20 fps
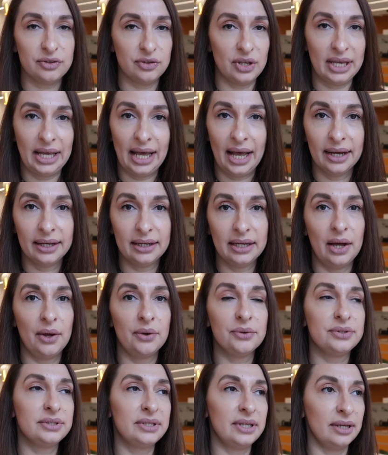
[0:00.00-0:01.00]
also ein
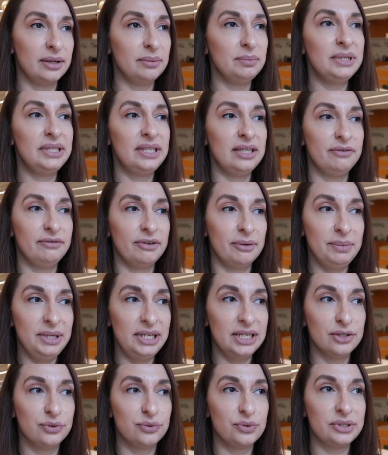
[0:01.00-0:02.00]
Krankenhaus dann mit den
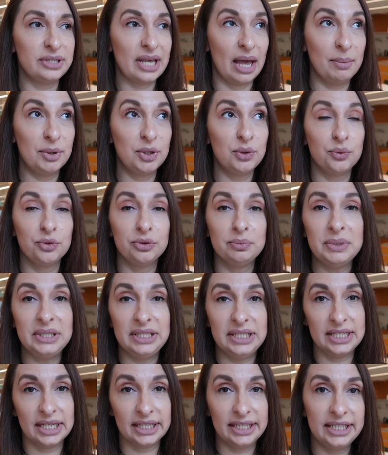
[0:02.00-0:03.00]
Familien zusammen und
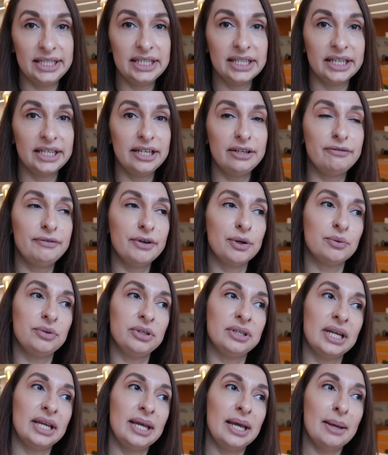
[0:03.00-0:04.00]
mit dieser Kinderhilfe
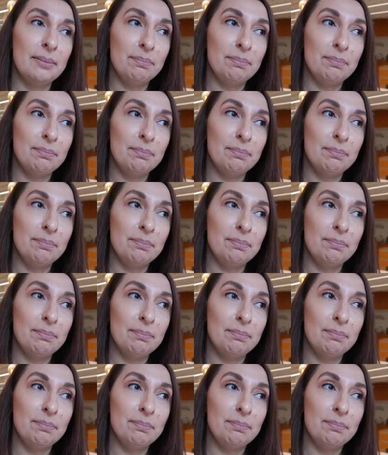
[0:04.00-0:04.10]
und